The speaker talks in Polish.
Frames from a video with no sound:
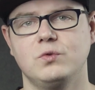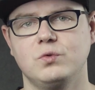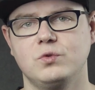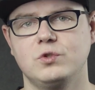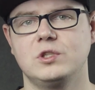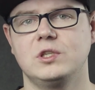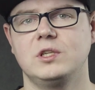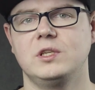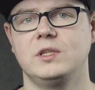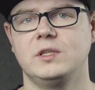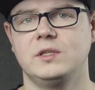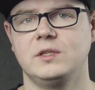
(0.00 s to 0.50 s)

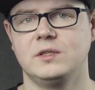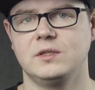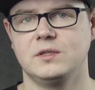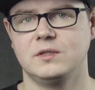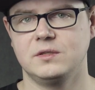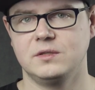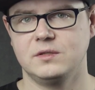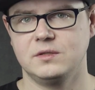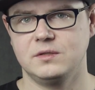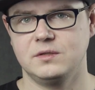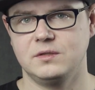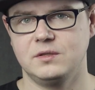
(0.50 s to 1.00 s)
dużej
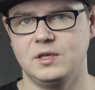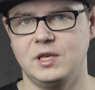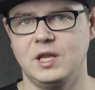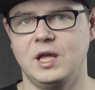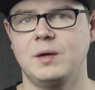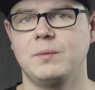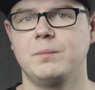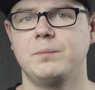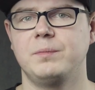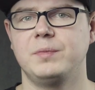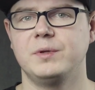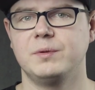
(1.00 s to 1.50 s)

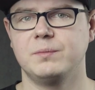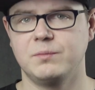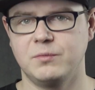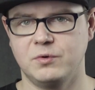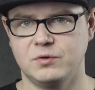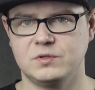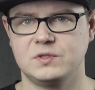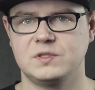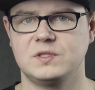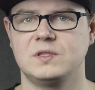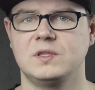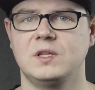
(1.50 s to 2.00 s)
lampy
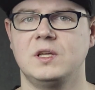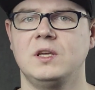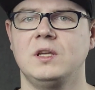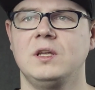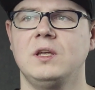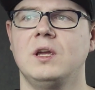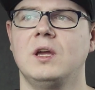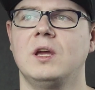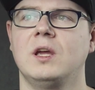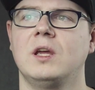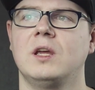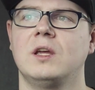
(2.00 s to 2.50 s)

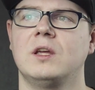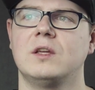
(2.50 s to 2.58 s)
mocnej